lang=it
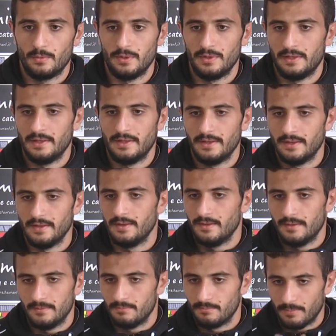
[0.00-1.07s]

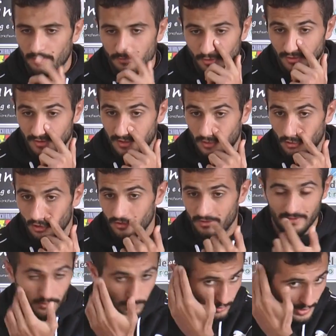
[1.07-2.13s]
quindi per forza di
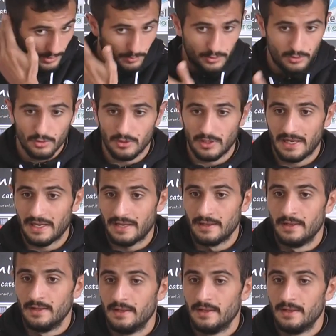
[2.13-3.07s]
cose in 3-4-3